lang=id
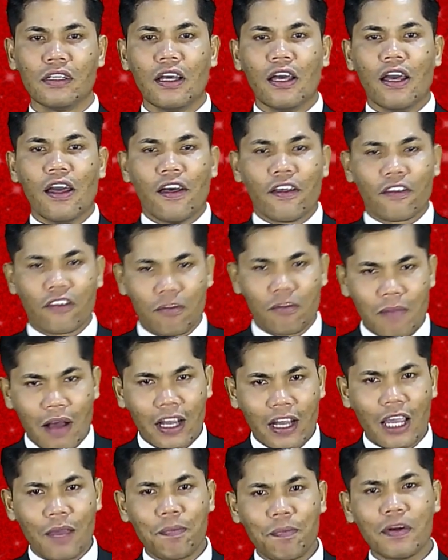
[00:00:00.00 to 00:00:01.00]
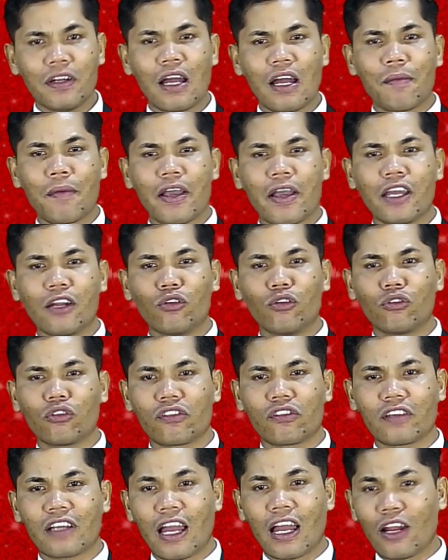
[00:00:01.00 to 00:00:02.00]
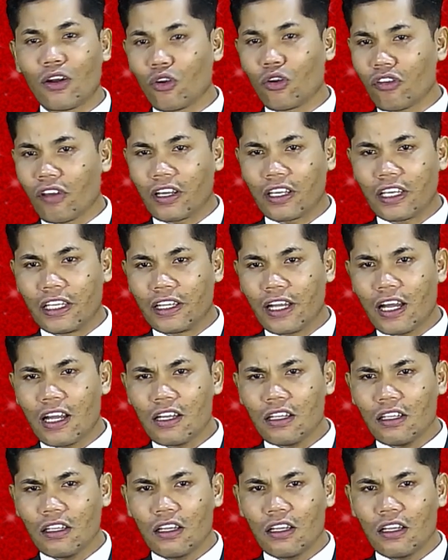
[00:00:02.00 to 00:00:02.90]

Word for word: Sebagai pendamaian untuk segala dosa kita,